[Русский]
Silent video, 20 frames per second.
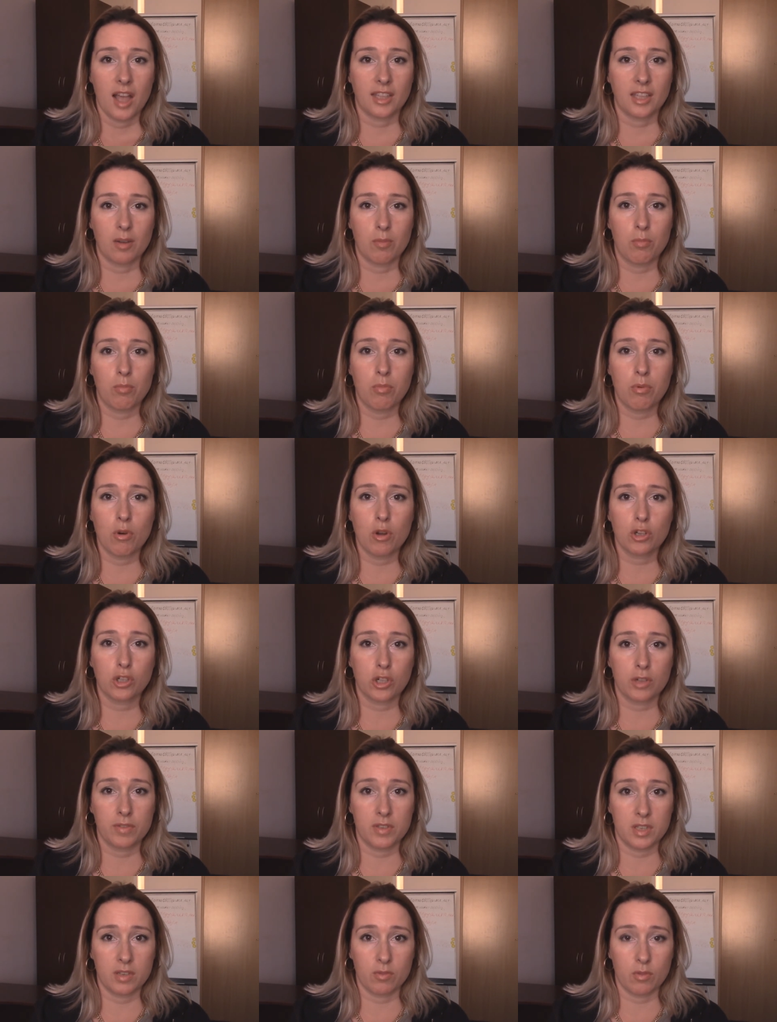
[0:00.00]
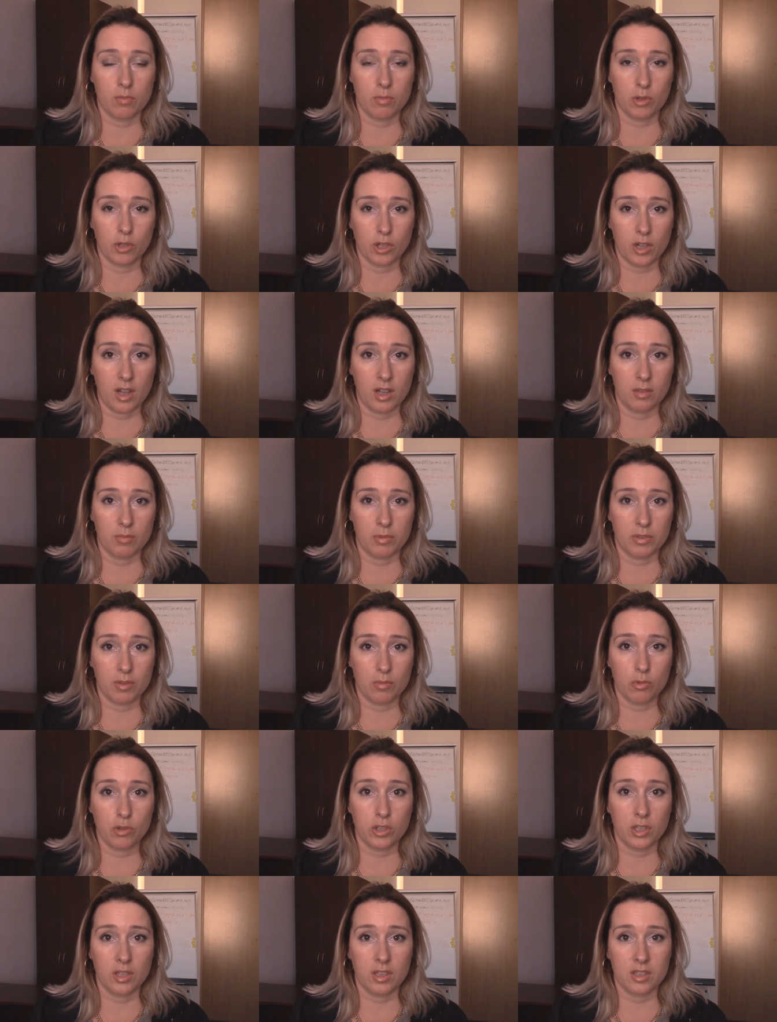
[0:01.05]
это больше всего мешает,
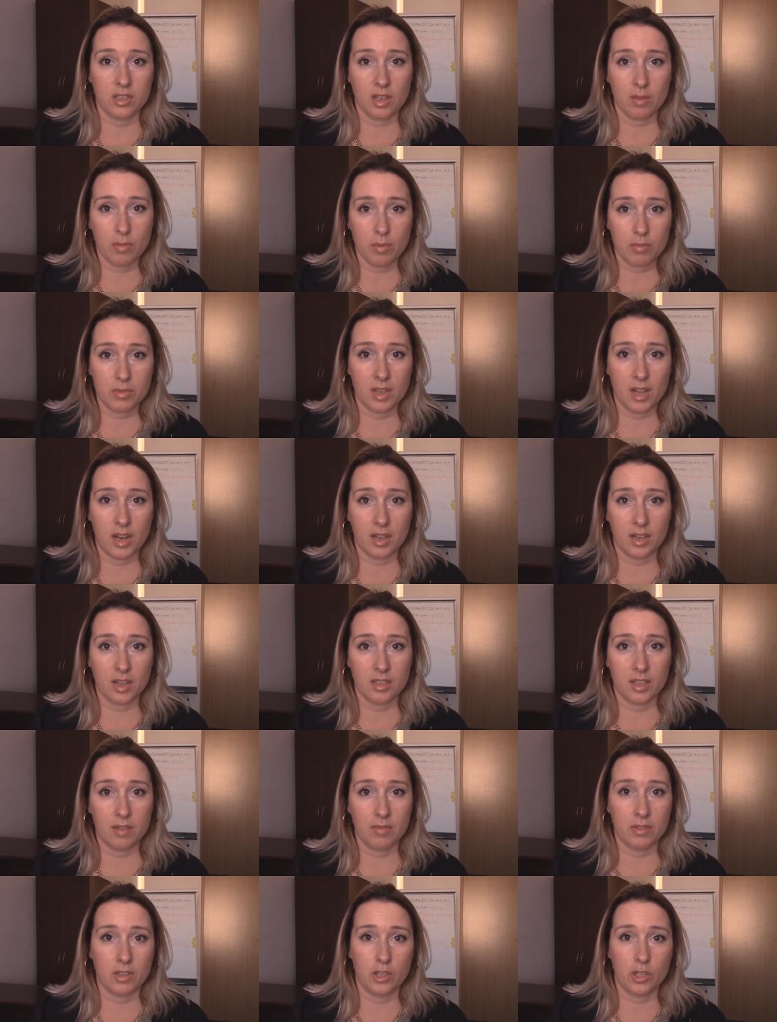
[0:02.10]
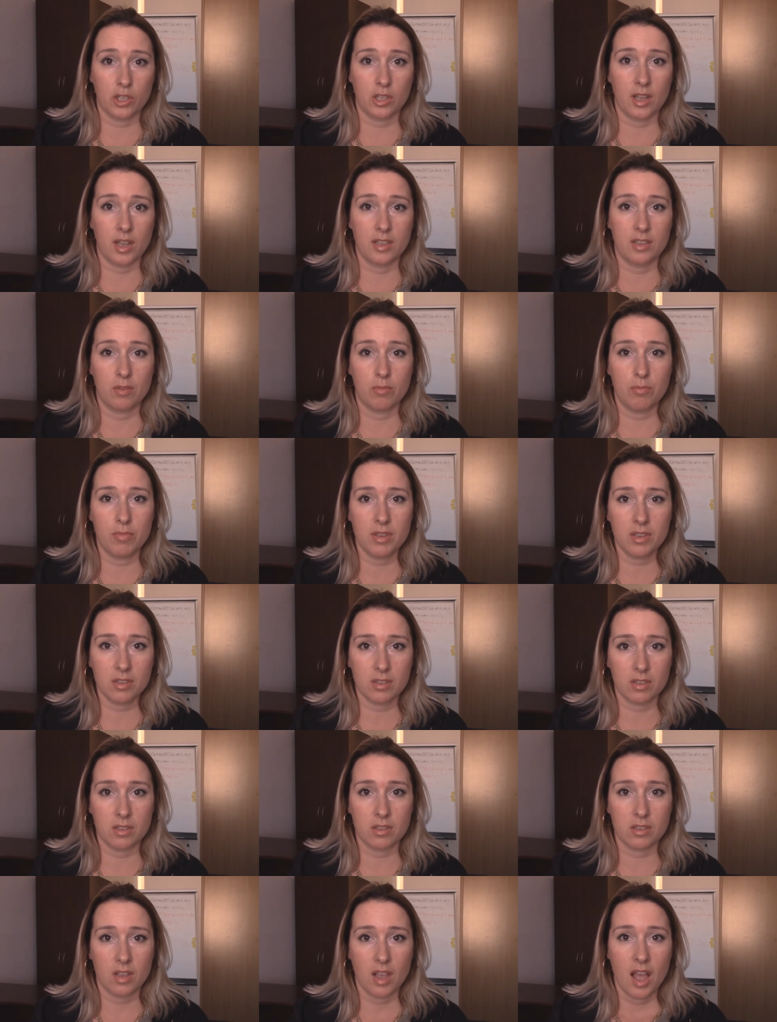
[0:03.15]
потому что на самом деле, когда вы начинаете
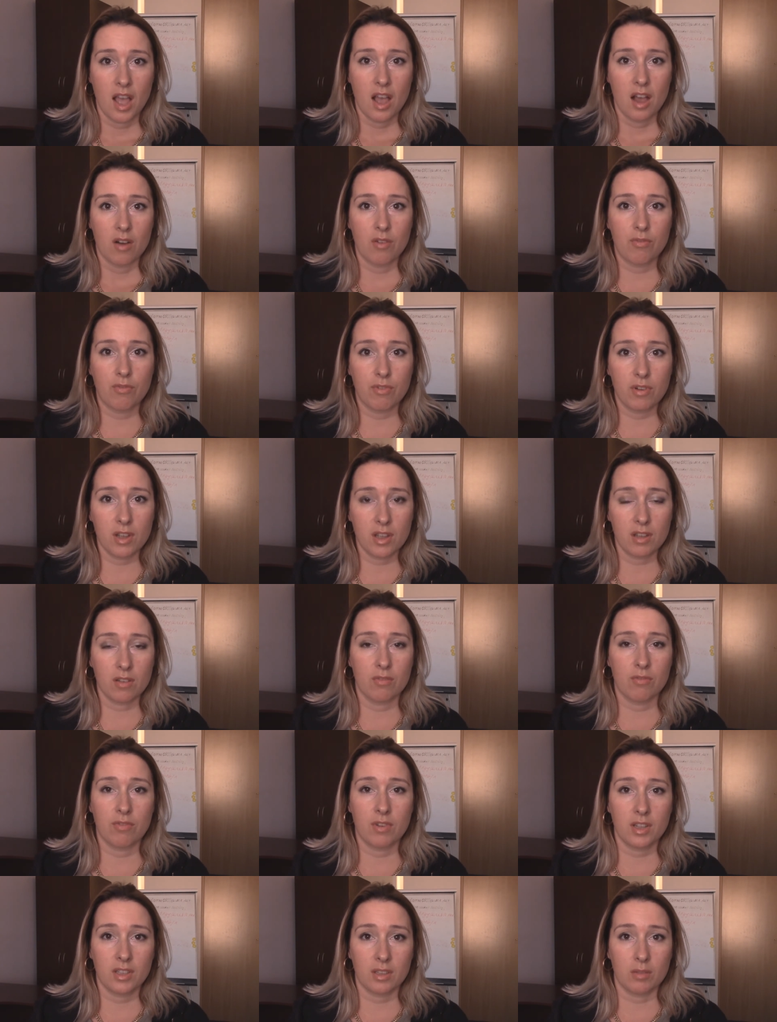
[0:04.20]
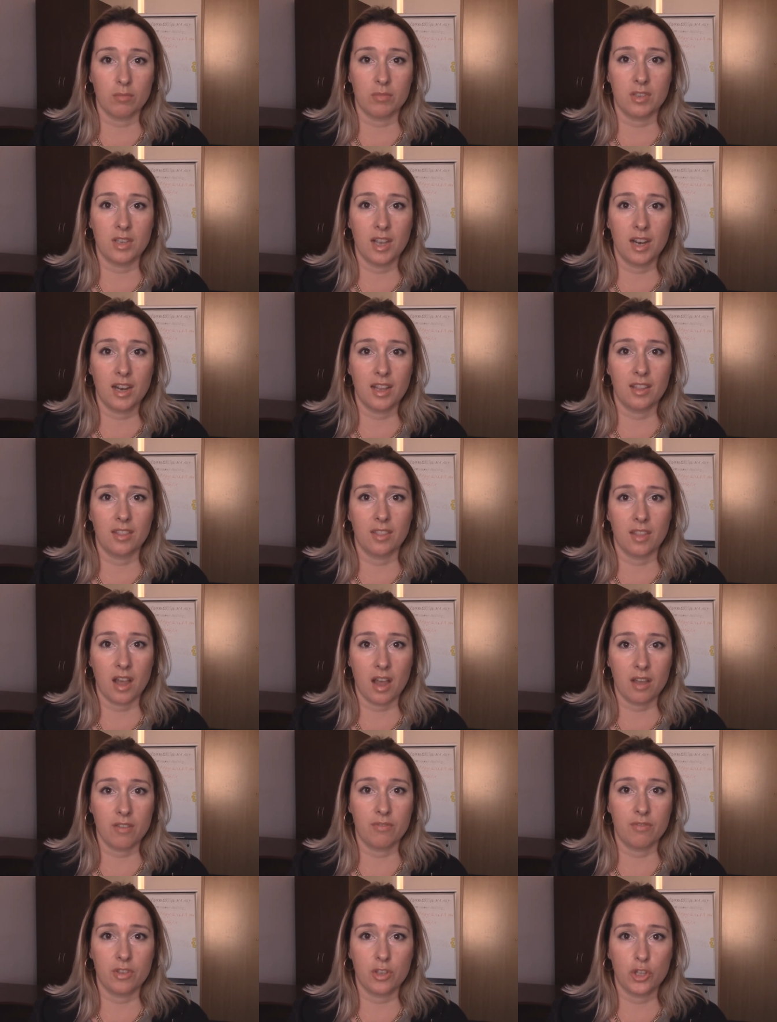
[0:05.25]
бизнес, вы в этом деле
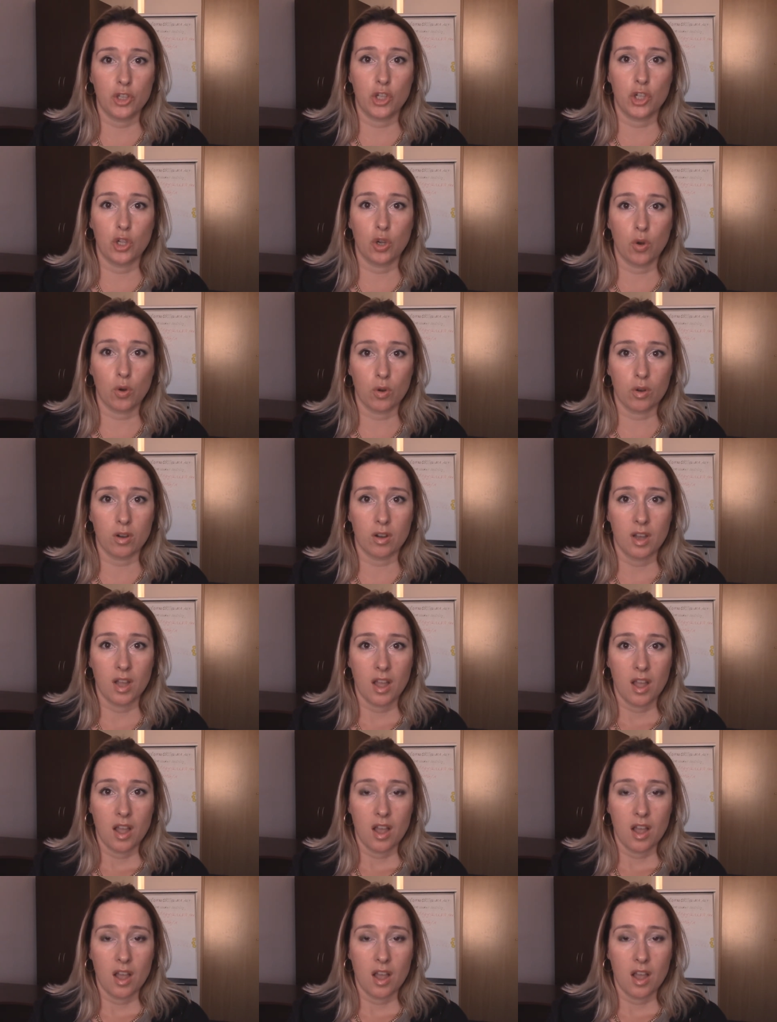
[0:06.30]
новичок.